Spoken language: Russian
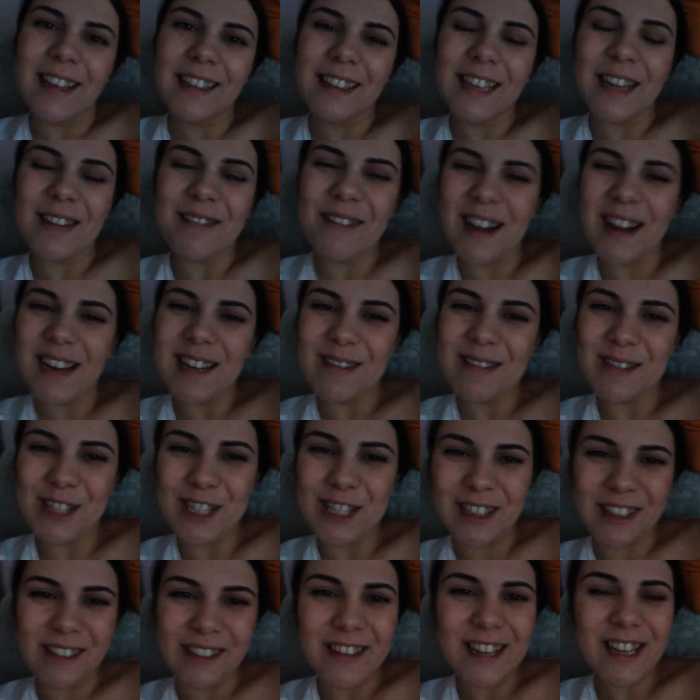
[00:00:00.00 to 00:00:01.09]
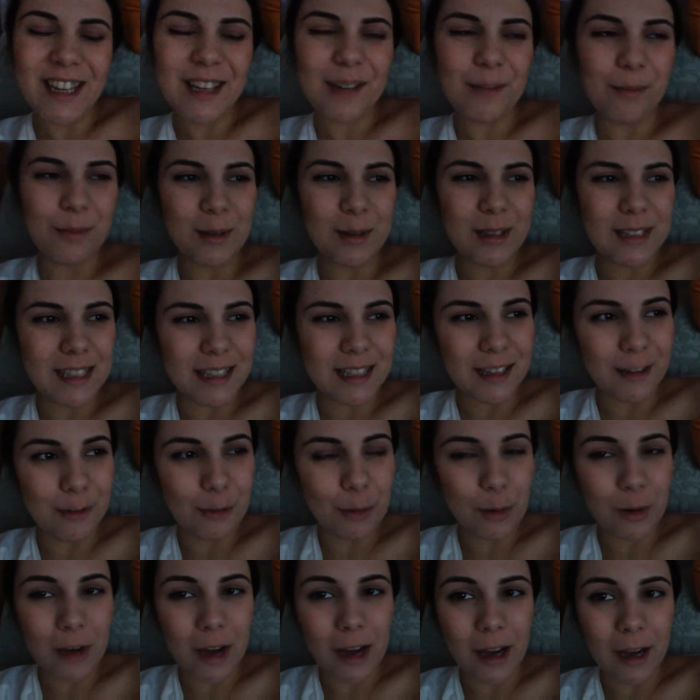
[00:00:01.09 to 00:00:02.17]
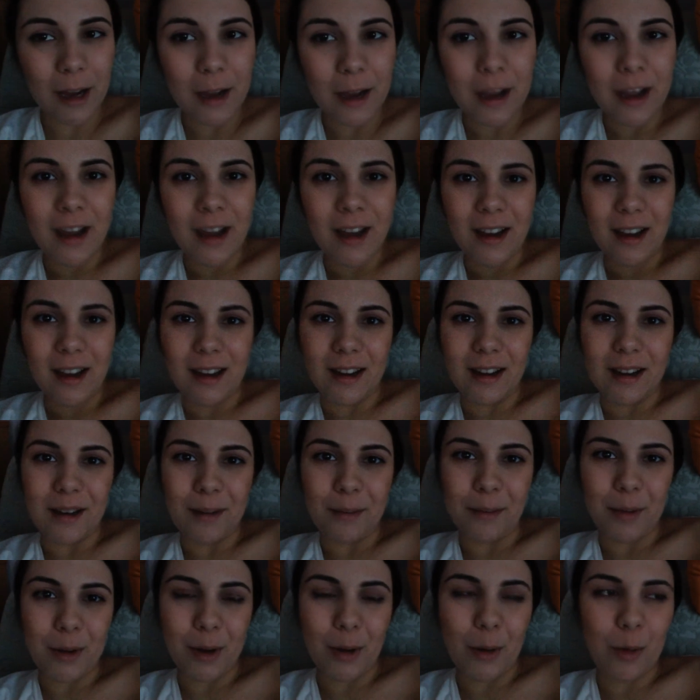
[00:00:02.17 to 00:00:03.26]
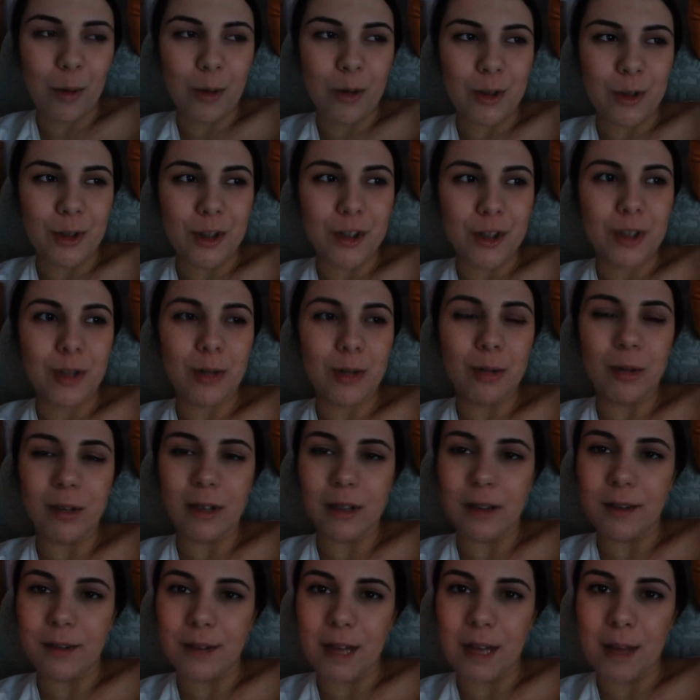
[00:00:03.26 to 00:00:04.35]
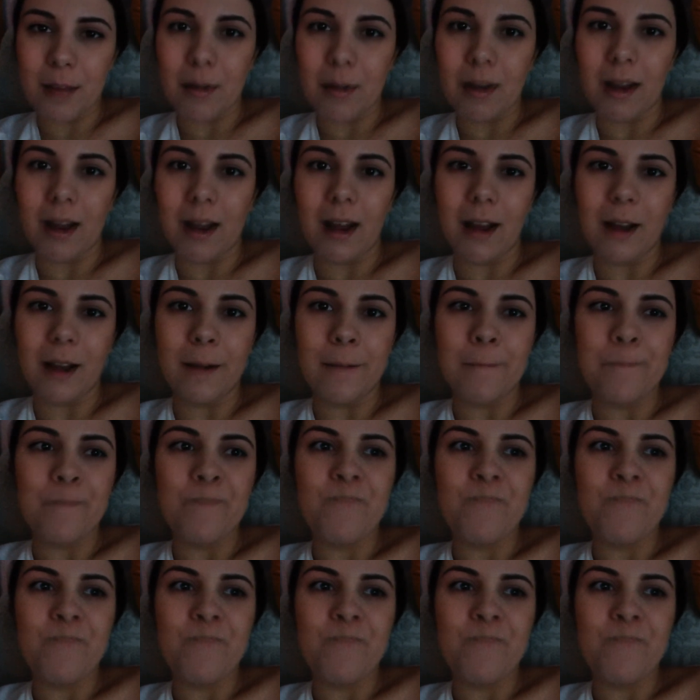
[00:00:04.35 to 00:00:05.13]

нормальным человеком после того, как э, проходишь долгое время, как,